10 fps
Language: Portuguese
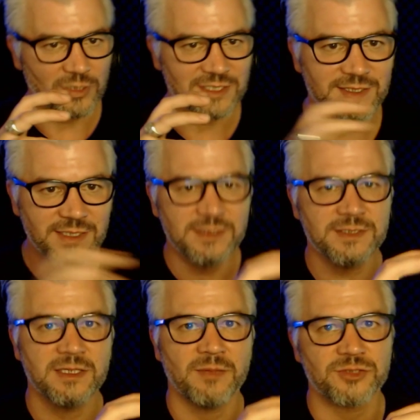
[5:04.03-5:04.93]
a
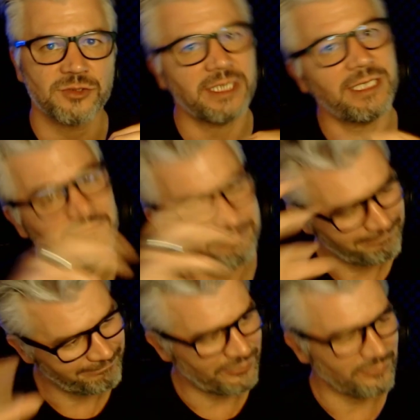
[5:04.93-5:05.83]
síntese da maçonaria
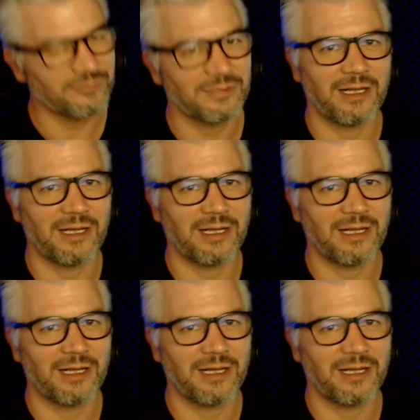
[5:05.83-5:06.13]
por, um,